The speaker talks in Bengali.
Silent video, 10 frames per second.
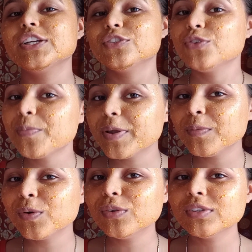এটা ধুয়ে
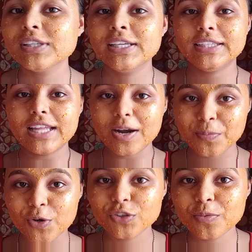ফেলবো
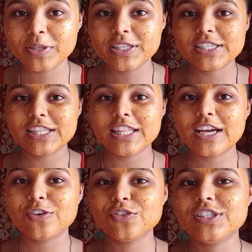তারপর তোমাদের সাথে
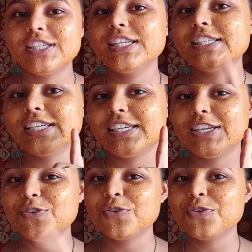দেখা করছি যে কী